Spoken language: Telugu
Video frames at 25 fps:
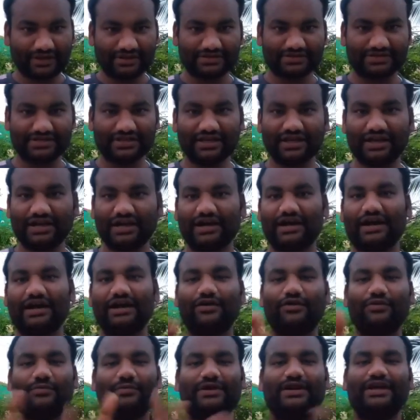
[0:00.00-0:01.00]
చిలుక ఆ
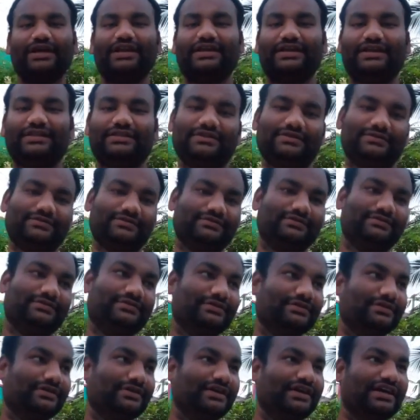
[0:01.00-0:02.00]
కొమ్మ నరికెత్తాడు
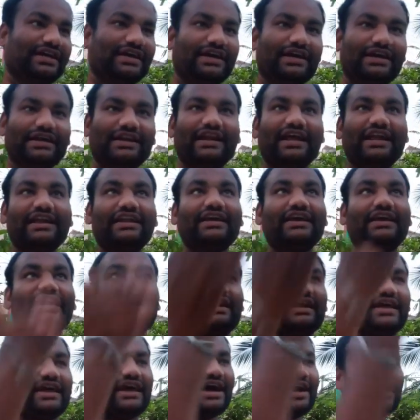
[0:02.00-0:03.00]

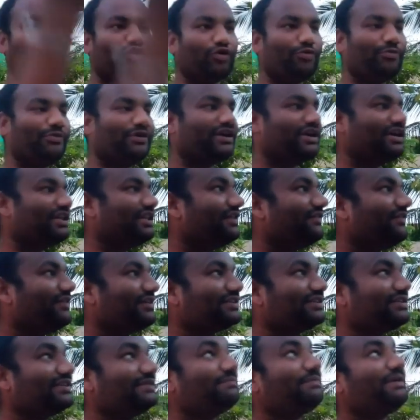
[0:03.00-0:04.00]
నరికంగానే ఆ కొమ్మ కింద
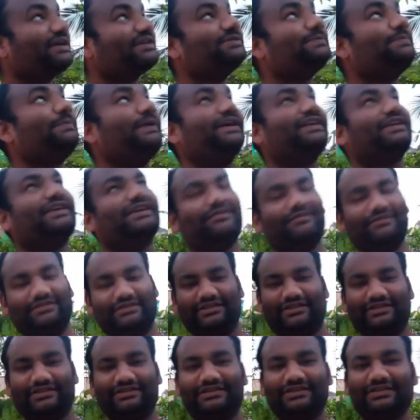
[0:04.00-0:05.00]
పడుతుంది పక్షి పైన
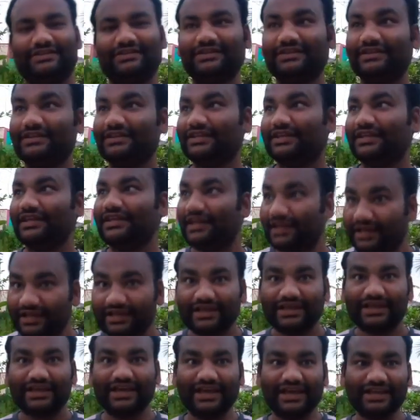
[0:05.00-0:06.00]
ఎగురుతుంది
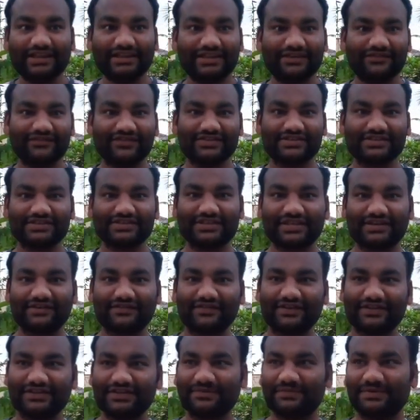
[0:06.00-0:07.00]
ఏంది
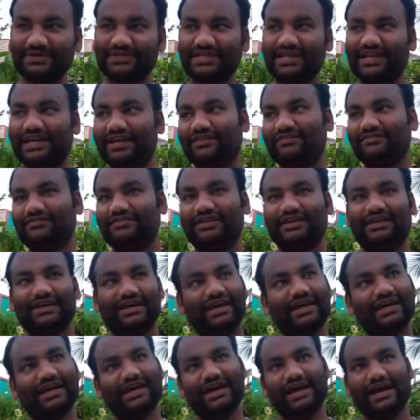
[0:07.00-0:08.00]
విచిత్రం అని చెప్పేసి ఆయన అడిగితే
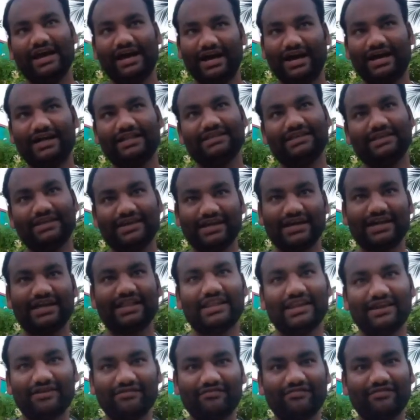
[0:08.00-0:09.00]
అది
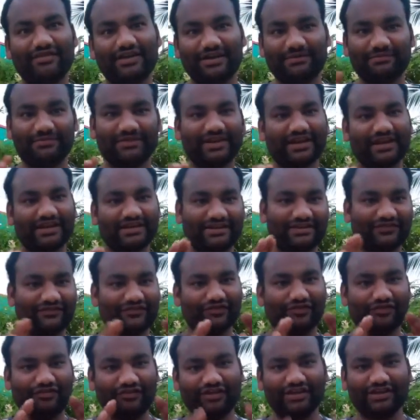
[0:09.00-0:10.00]
కదలకుండా మీరు అన్ని
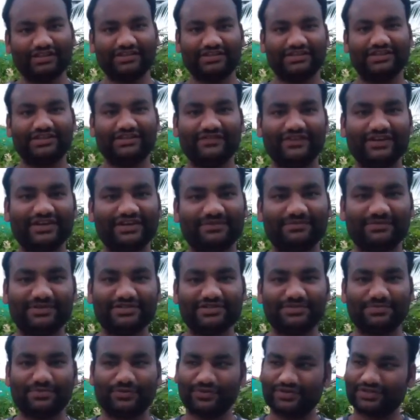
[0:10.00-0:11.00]
ఫుల్గా తిండి పెట్టి
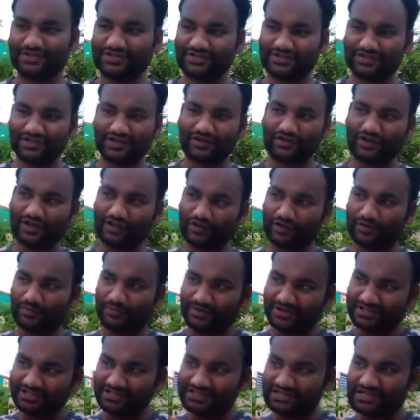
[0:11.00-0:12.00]
మంచి పోషిస్తున్నారు అదొక
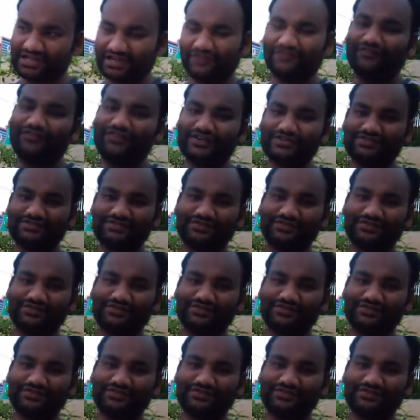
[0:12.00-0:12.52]
మంచి కంఫర్ట్